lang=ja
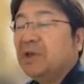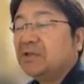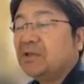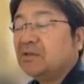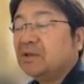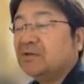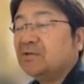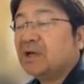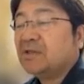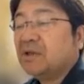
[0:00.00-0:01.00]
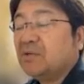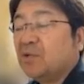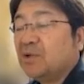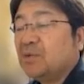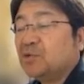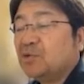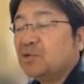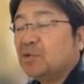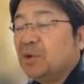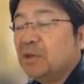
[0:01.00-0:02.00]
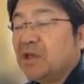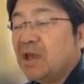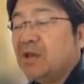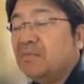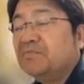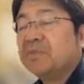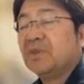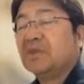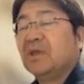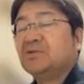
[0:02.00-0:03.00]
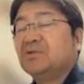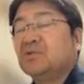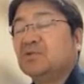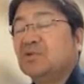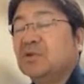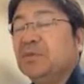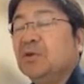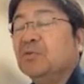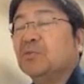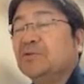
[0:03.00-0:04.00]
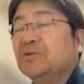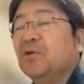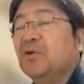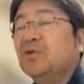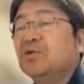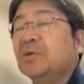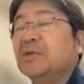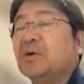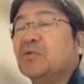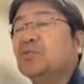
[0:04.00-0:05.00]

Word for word: ベータっていう値をこれで求めて、で、それで P を求めると。で、また